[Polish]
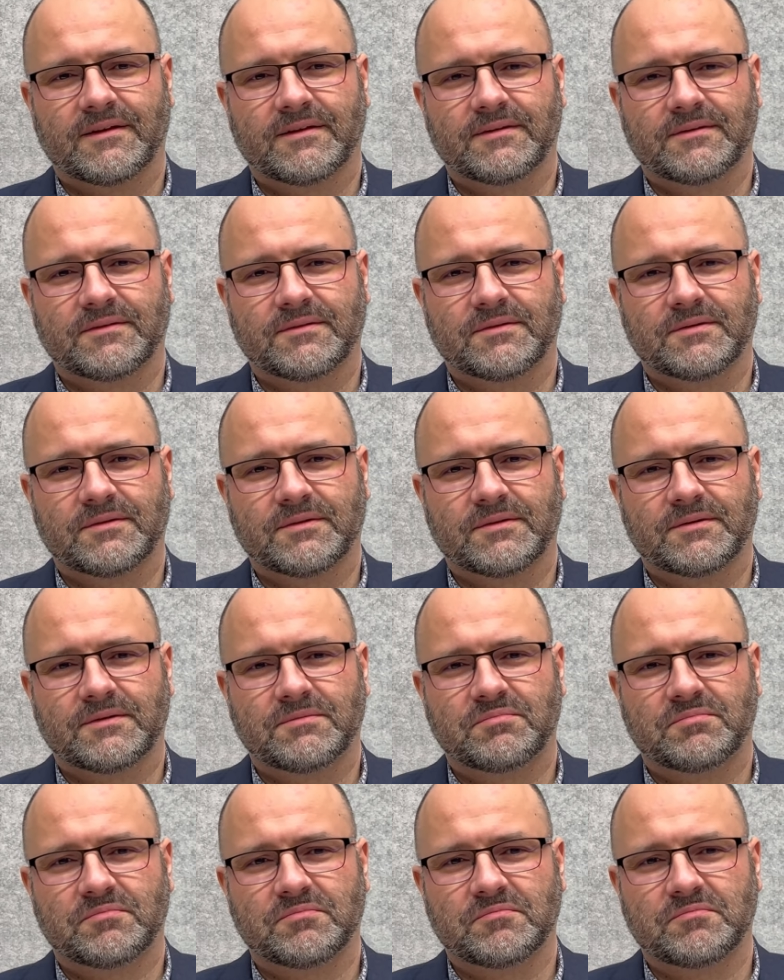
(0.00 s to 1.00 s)
Y,
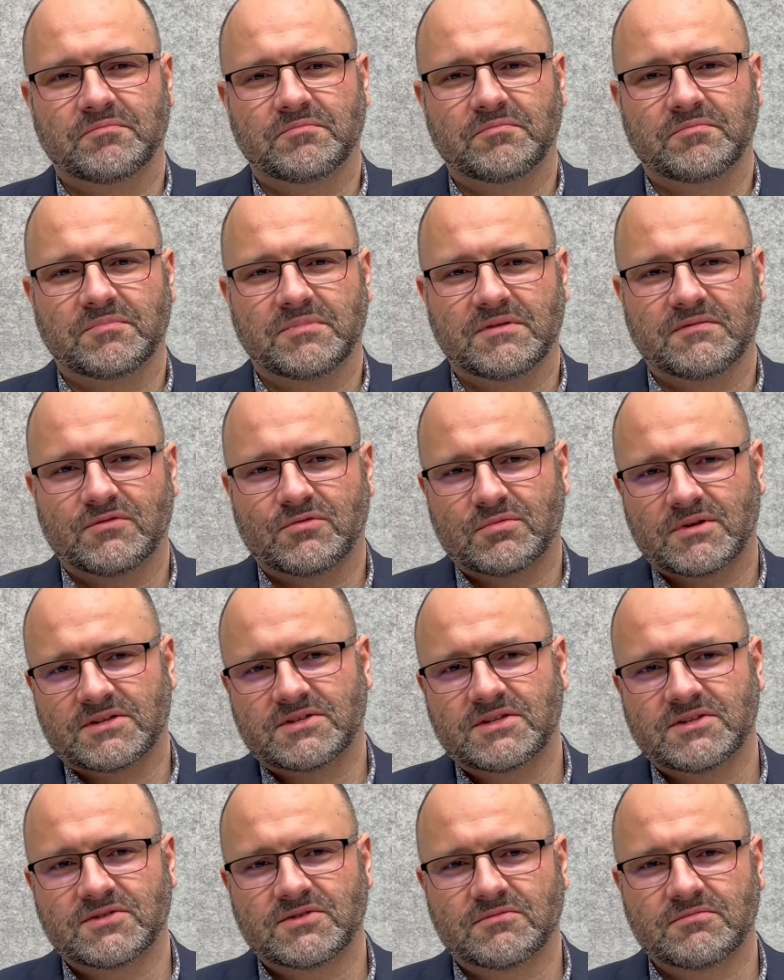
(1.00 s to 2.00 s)
I
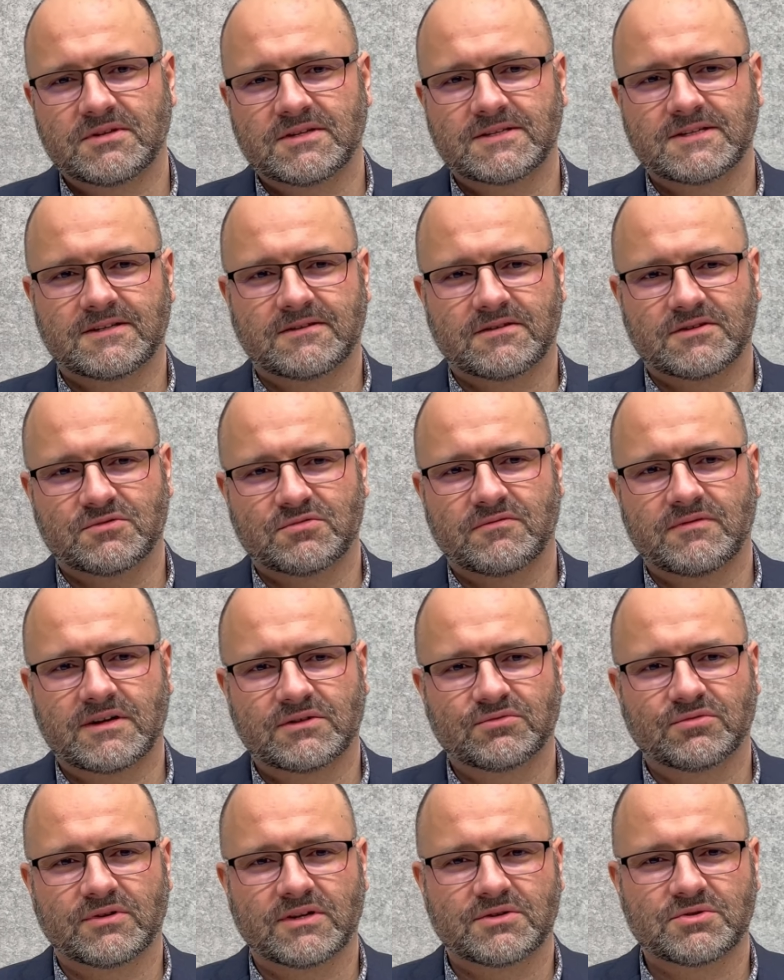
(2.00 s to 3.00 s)
wyobraźcie sobie, że te słowa,
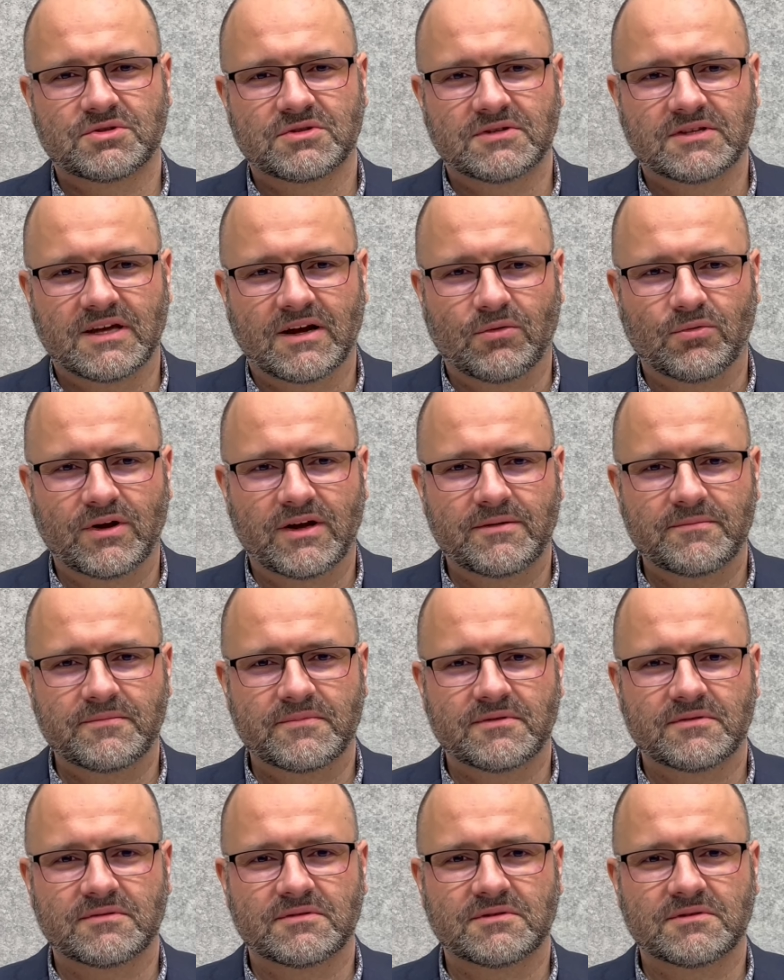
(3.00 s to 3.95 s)
które czytałem,